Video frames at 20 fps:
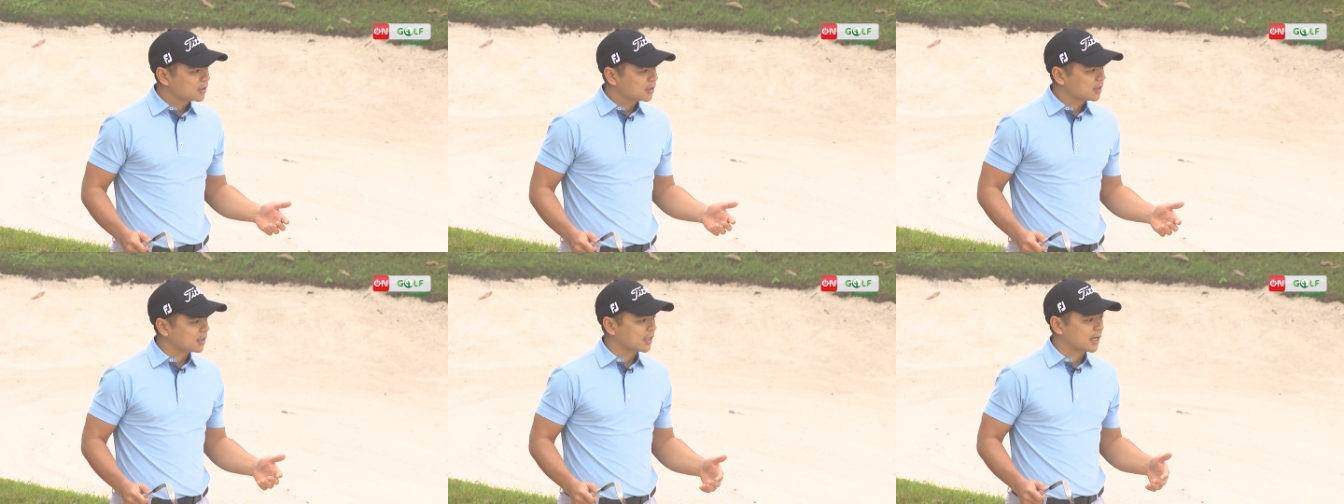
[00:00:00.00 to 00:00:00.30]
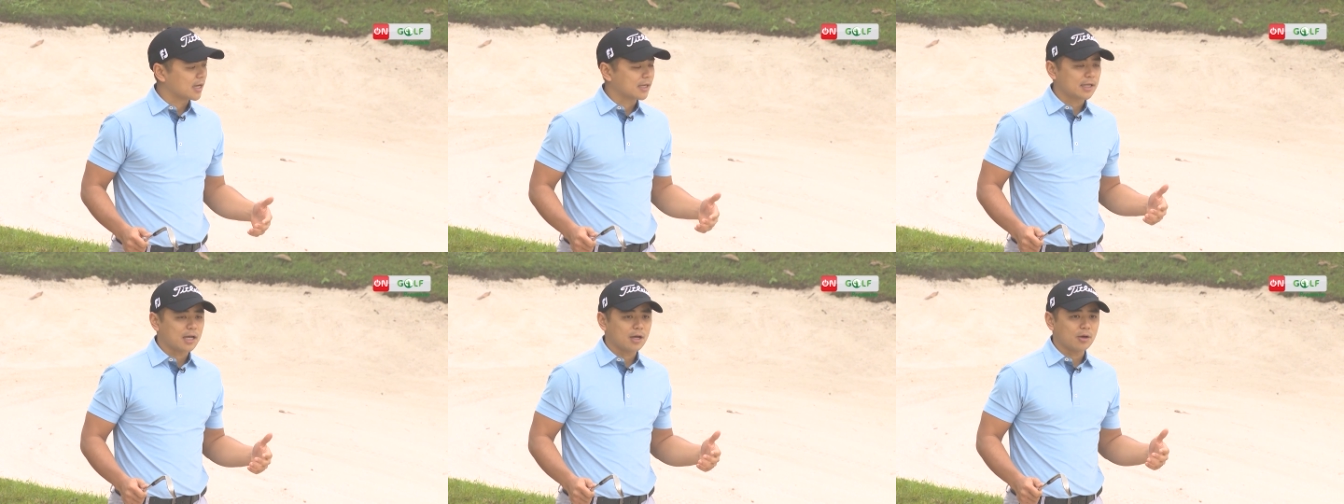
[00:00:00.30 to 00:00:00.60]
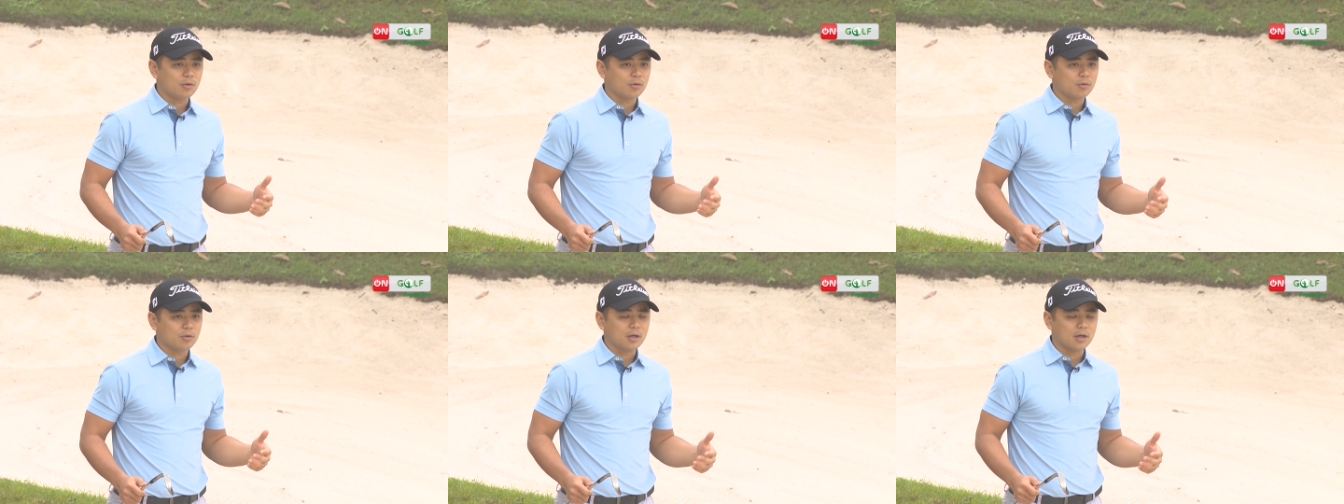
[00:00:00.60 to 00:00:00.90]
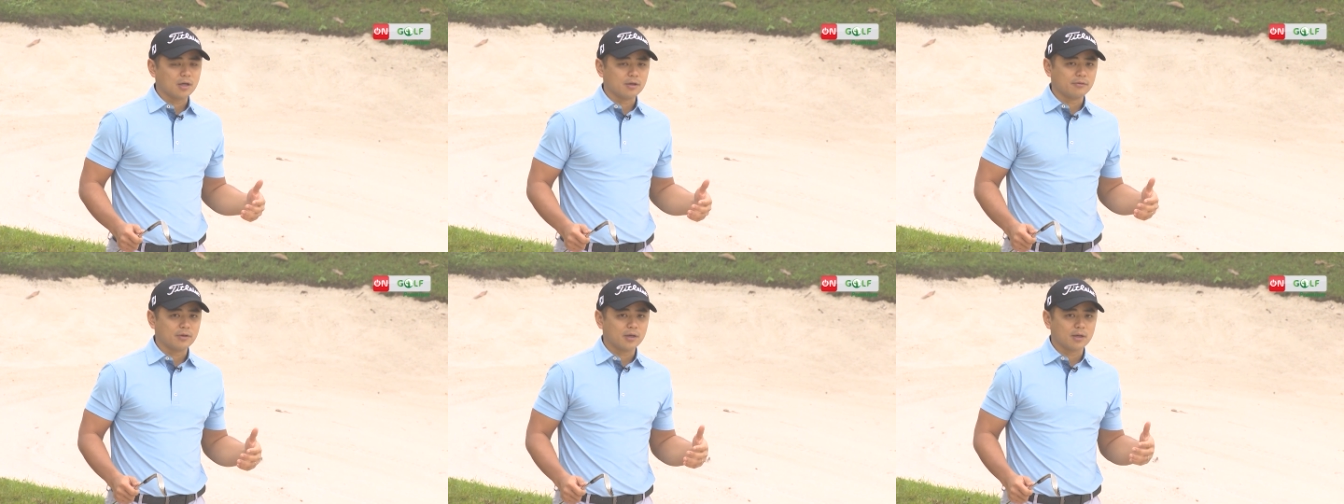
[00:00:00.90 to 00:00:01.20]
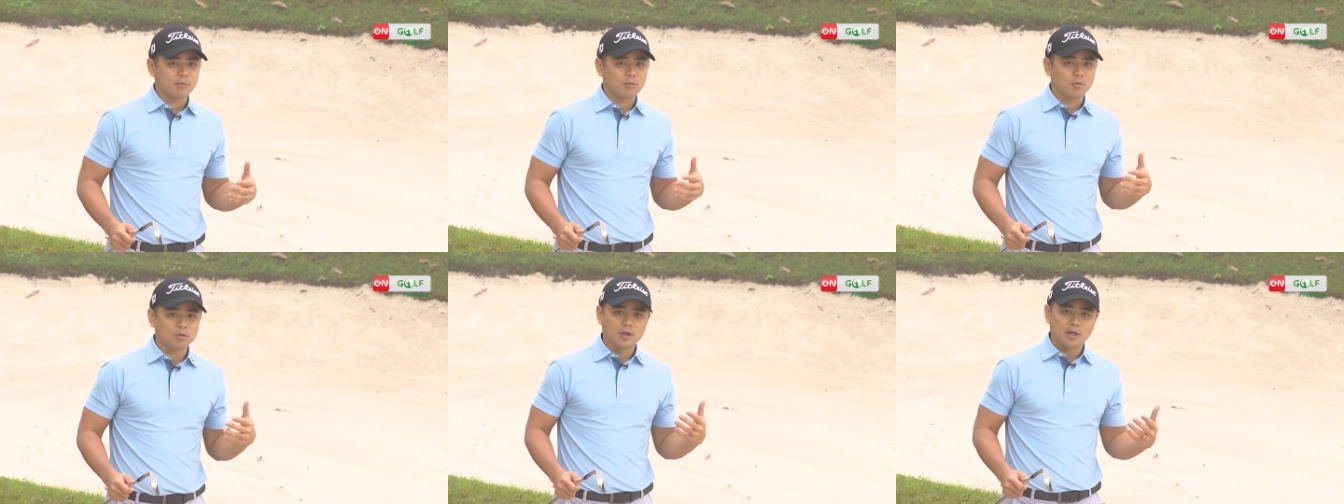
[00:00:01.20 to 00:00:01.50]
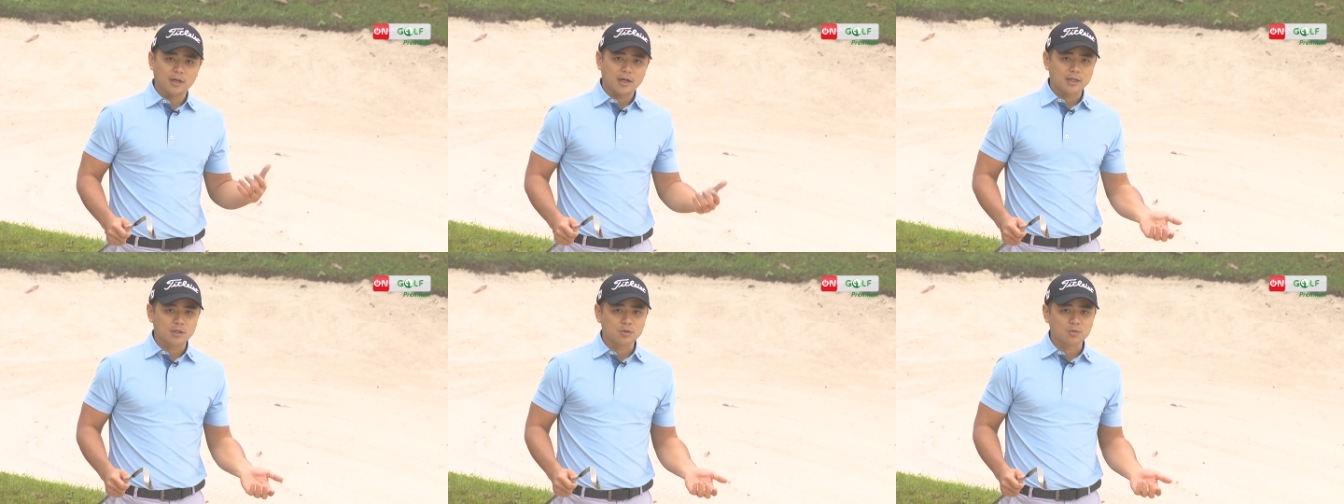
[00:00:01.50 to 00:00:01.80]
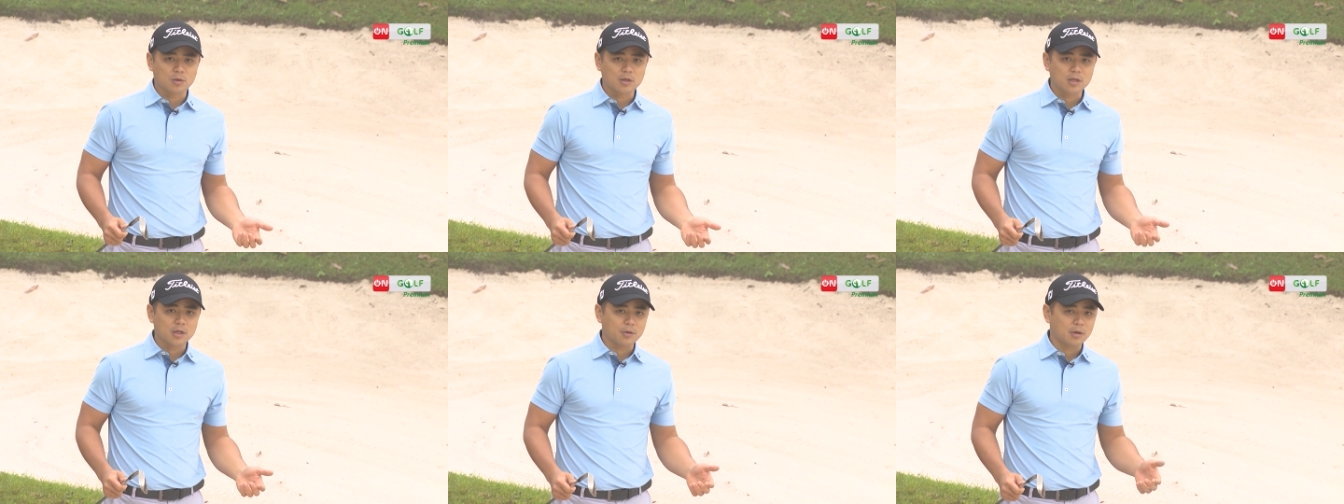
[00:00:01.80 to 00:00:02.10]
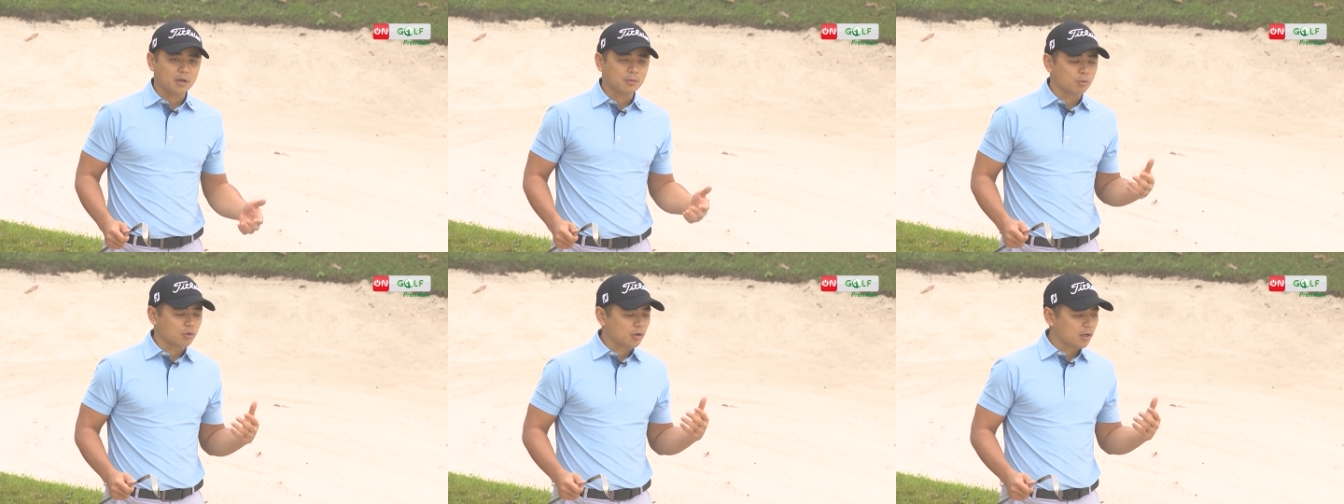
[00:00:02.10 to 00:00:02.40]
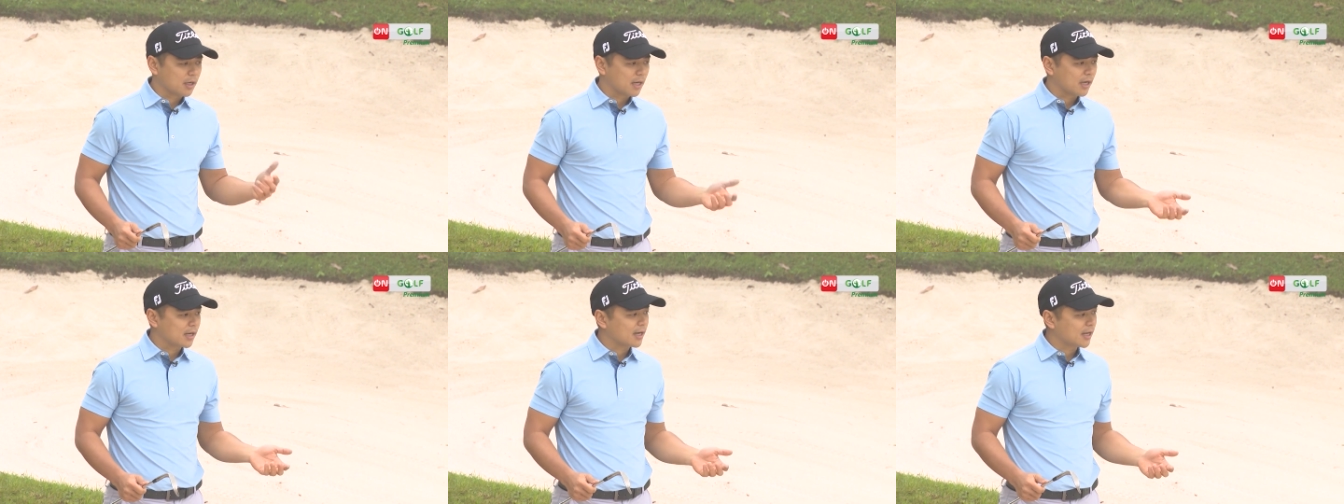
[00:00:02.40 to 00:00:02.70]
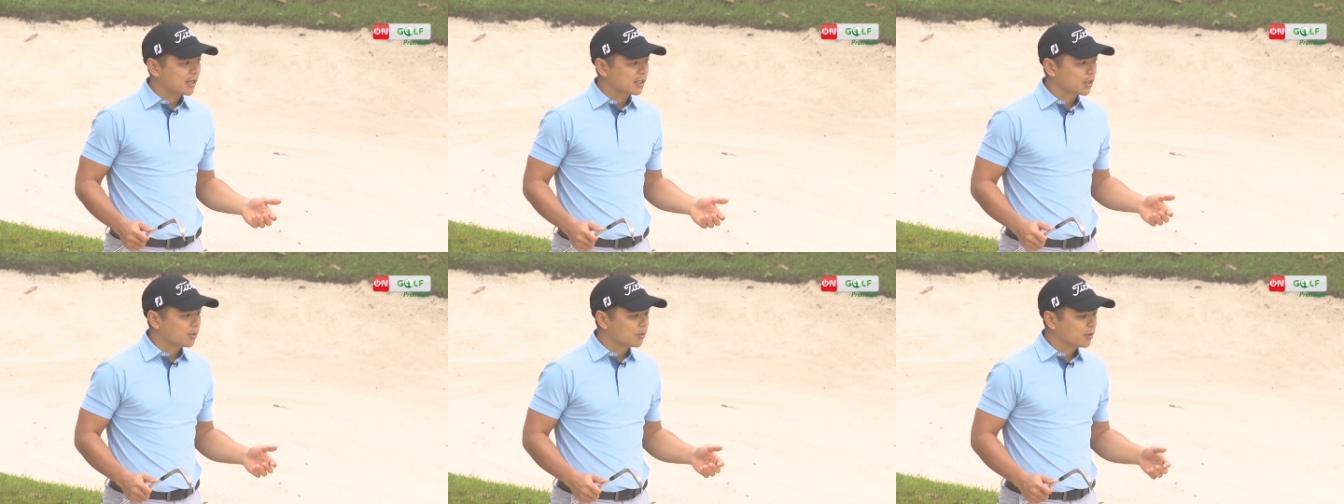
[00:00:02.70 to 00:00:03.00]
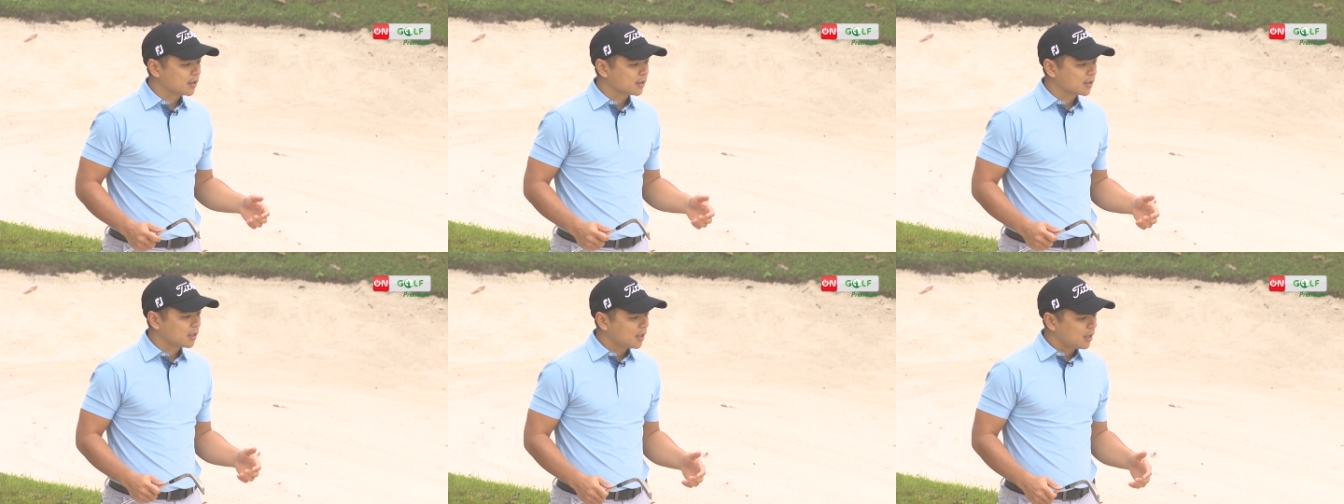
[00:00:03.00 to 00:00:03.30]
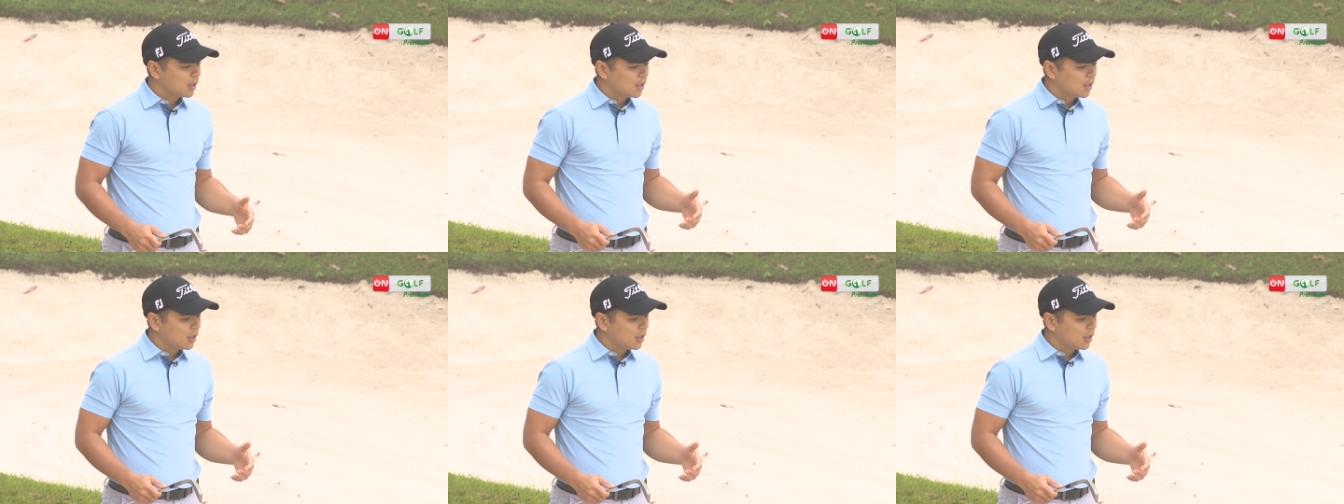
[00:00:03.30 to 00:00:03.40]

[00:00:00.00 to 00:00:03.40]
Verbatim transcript: chỉ khác nhau ở việc một người đánh xuống nhiều hơn một người đánh lên nhiều hơn